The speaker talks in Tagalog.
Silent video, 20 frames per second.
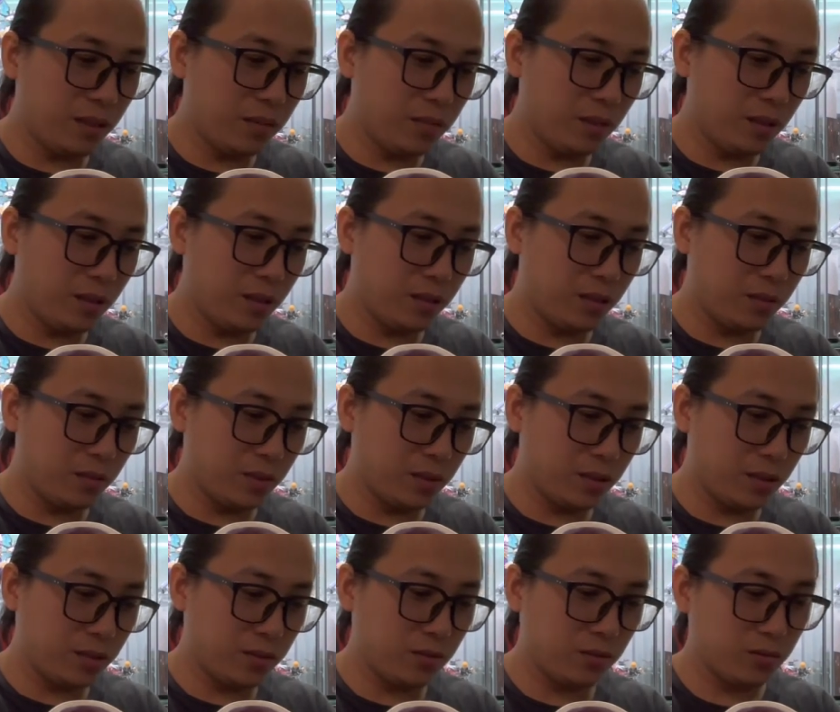Mga naman,
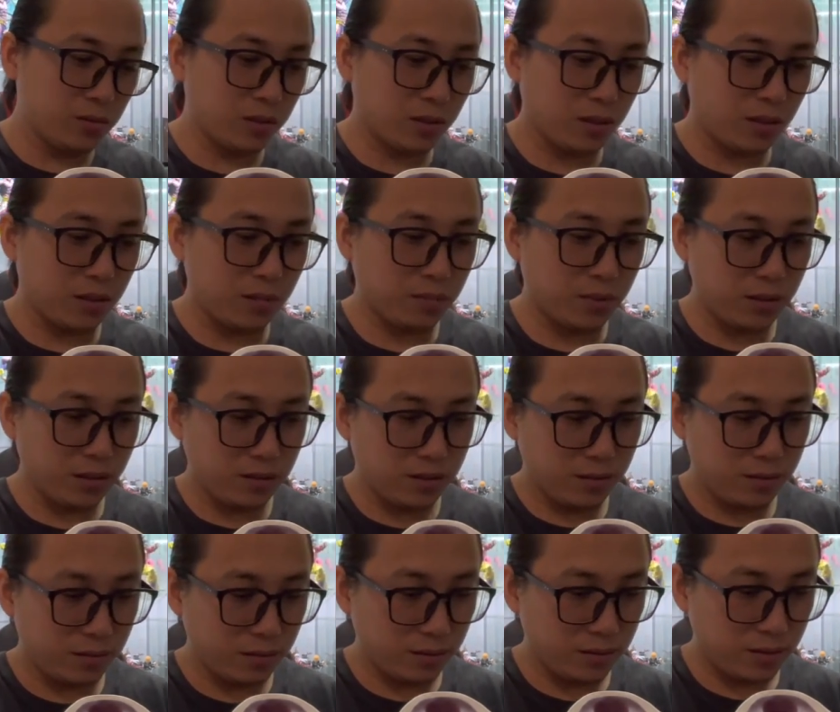that yung scabbard.
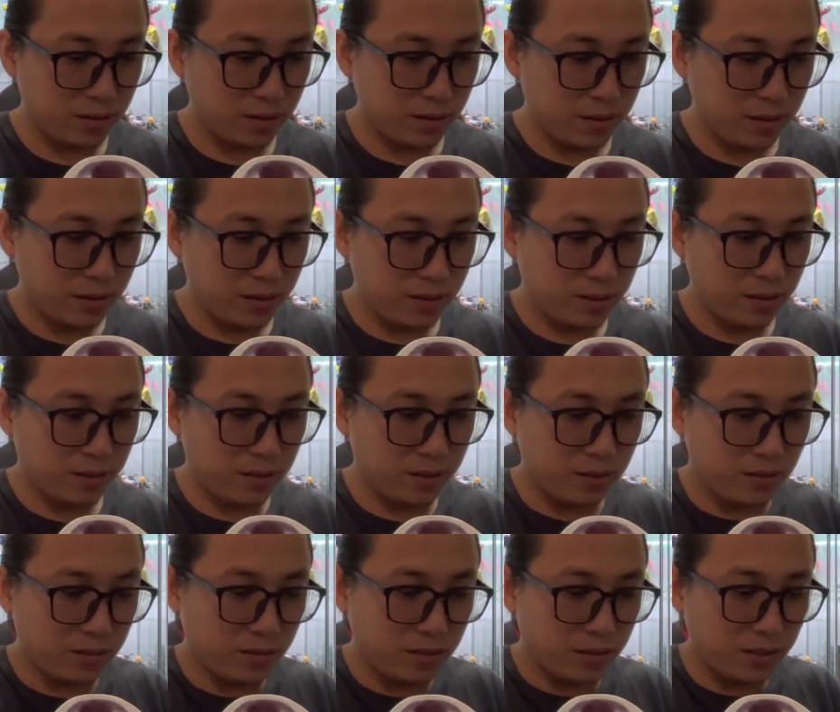
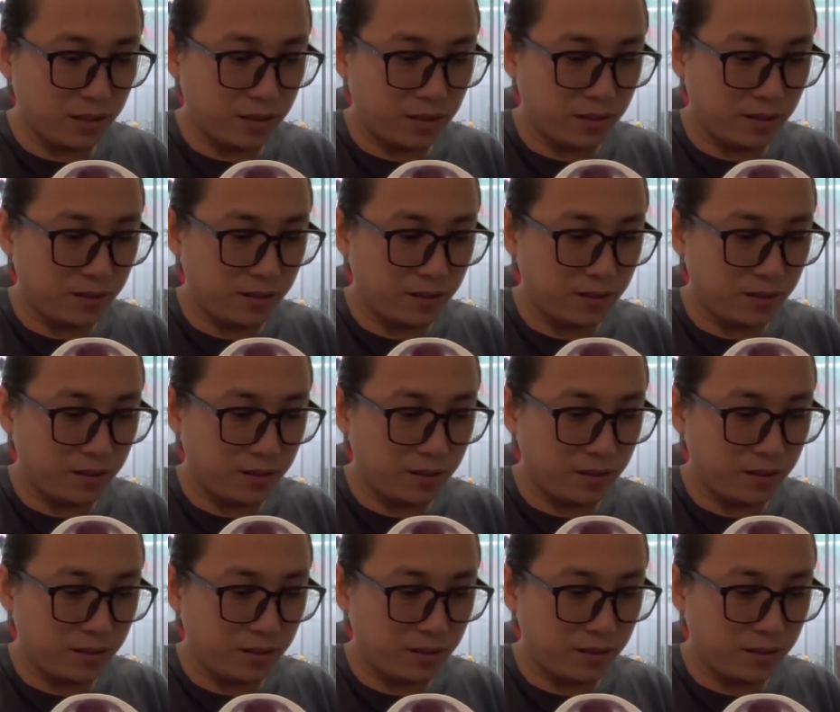Nandun din.